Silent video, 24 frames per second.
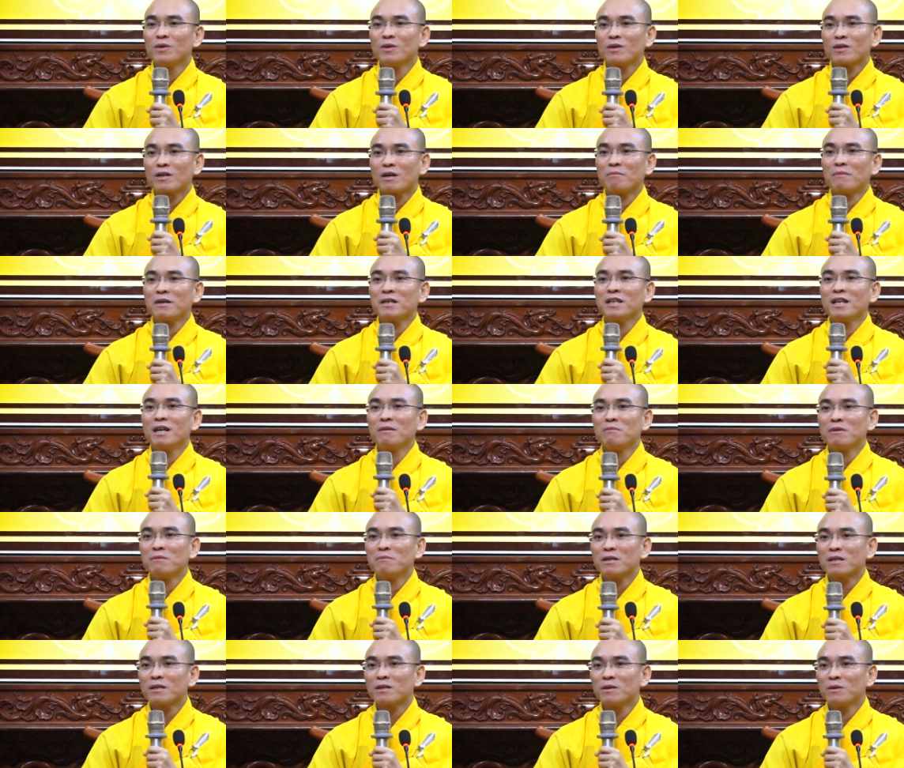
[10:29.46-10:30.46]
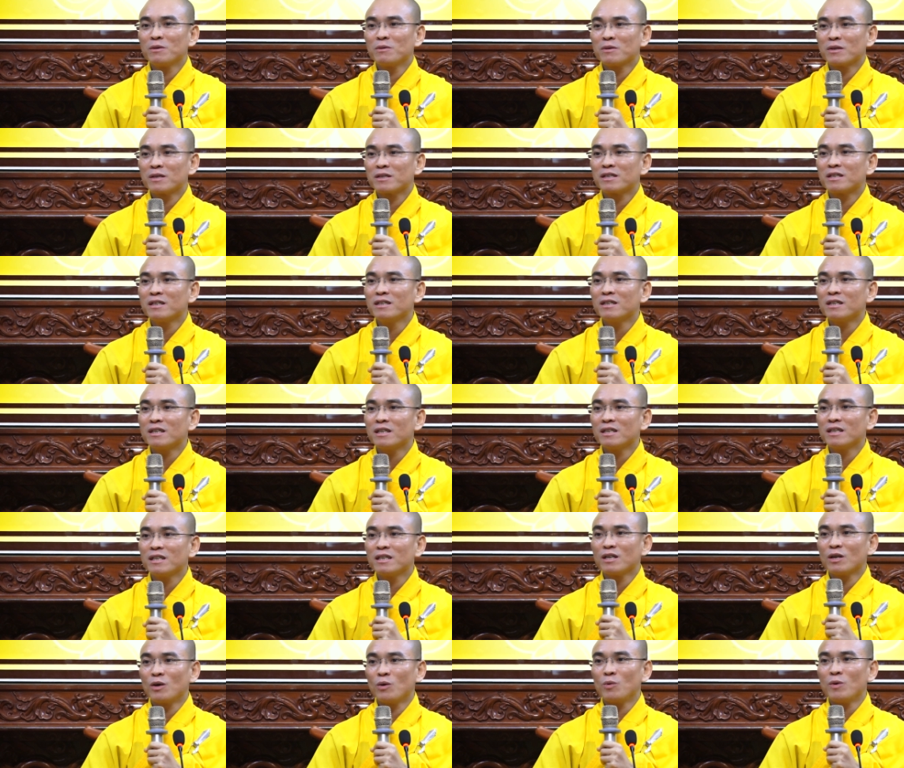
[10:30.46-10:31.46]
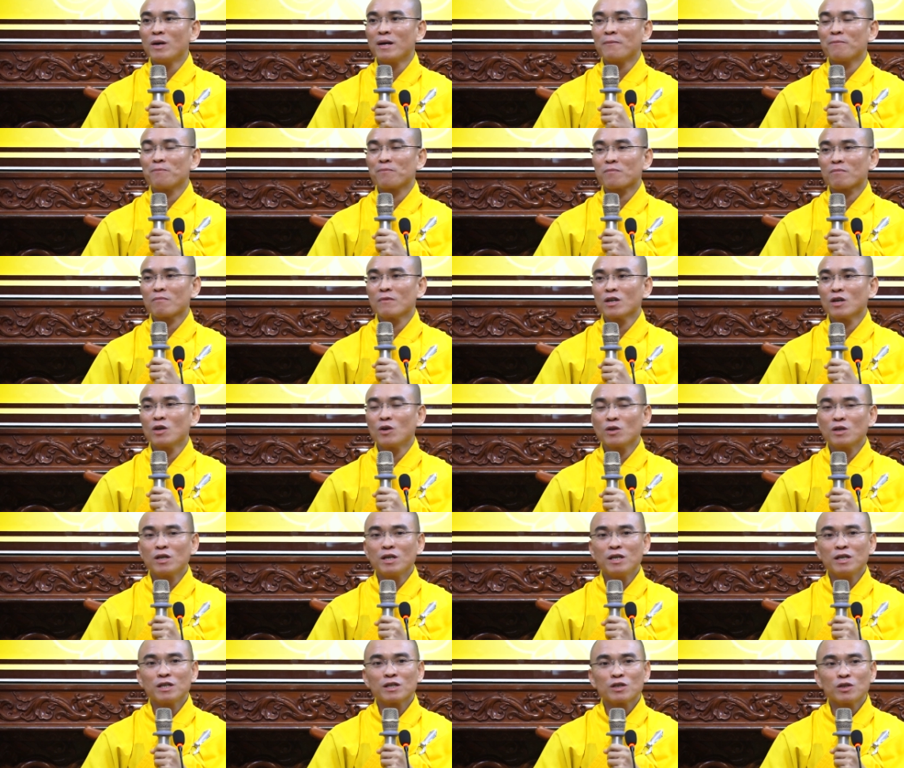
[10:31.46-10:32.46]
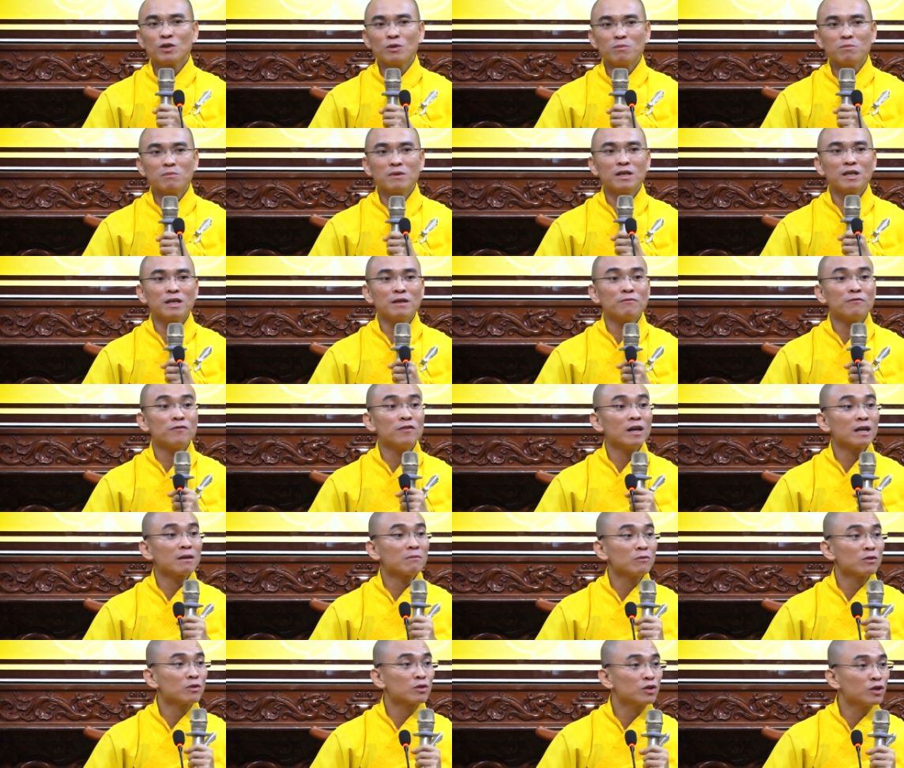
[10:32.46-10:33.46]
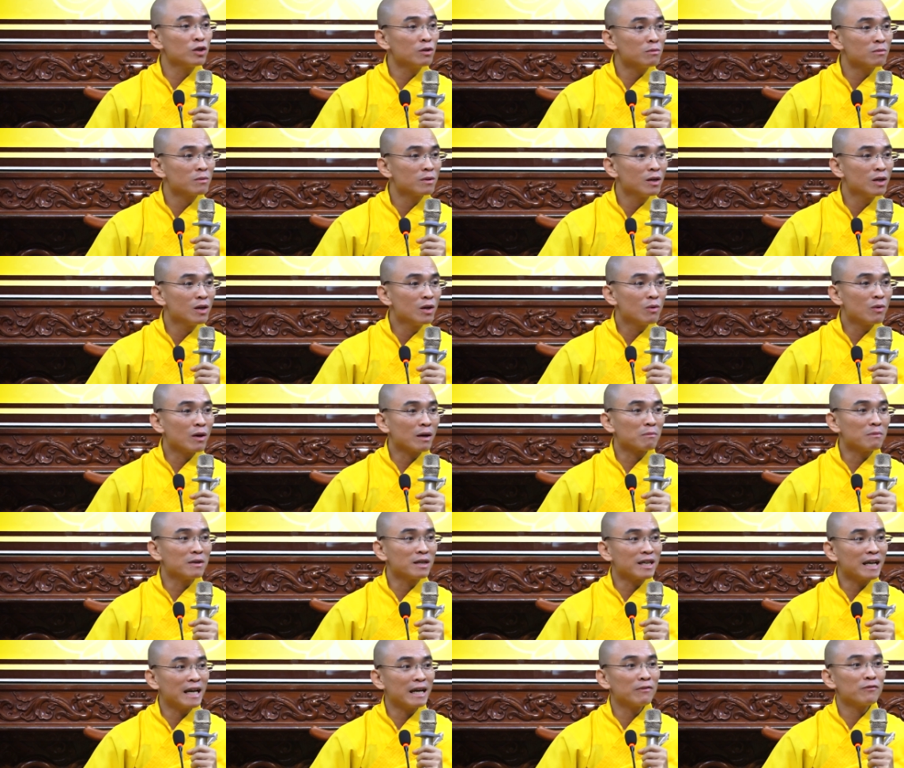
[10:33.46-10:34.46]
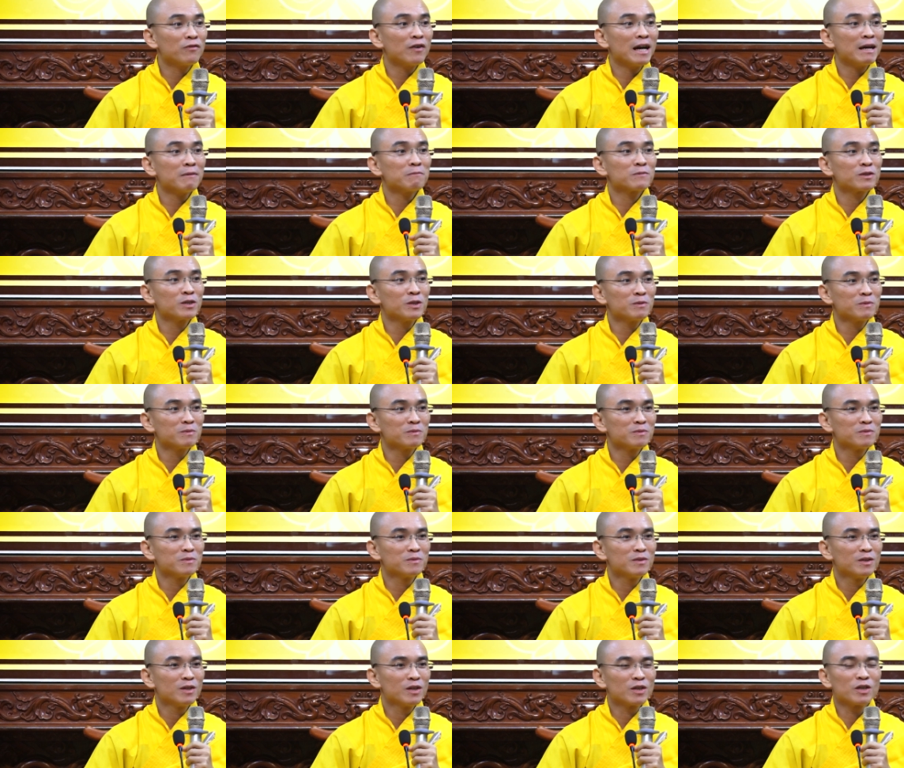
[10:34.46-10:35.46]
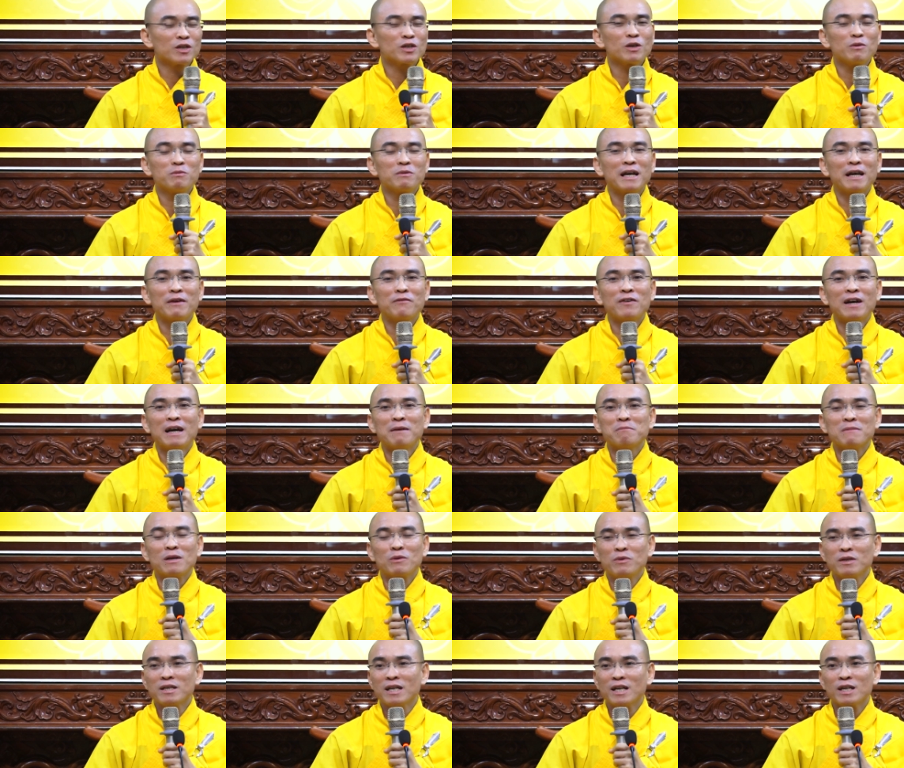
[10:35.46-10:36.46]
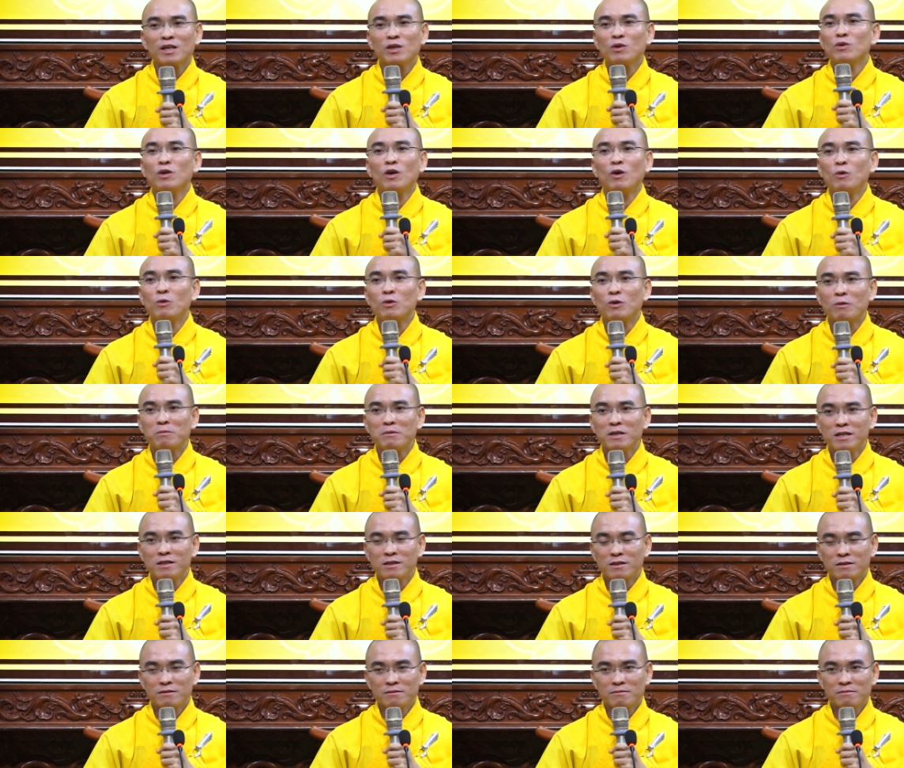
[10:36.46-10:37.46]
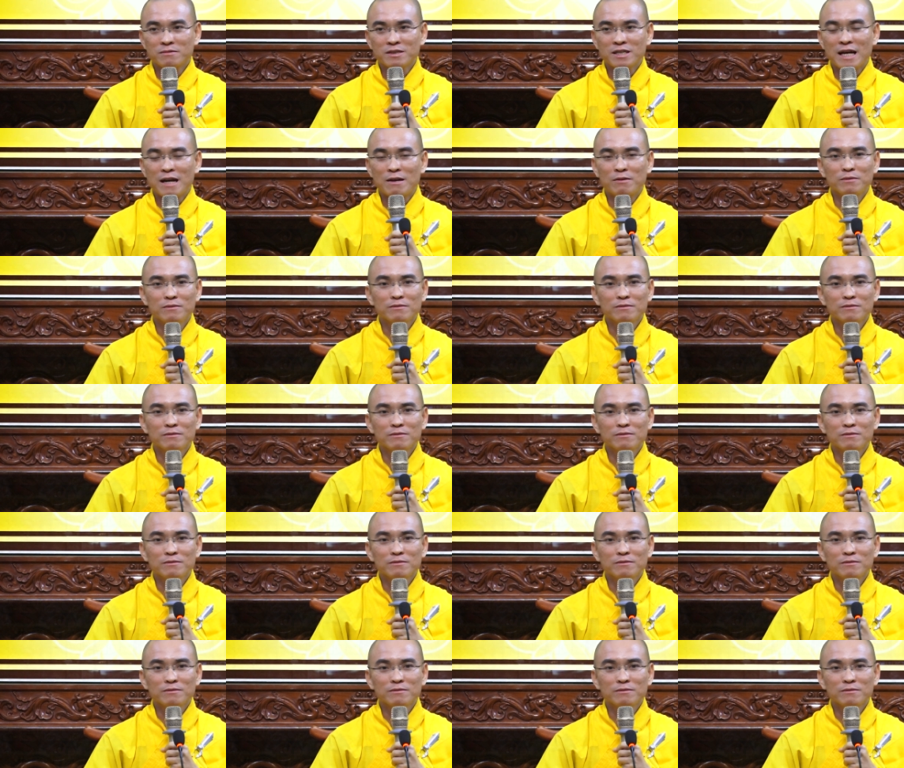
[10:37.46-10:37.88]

Còn bây giờ mình biết tu rồi, trước khi đi ngủ á, mình ngồi thiền chút, mình niệm Phật một chút, hoặc mình nghe Pháp một chút. Nói chung nghe Pháp mà quý thầy ru ngủ cũng được, không sao.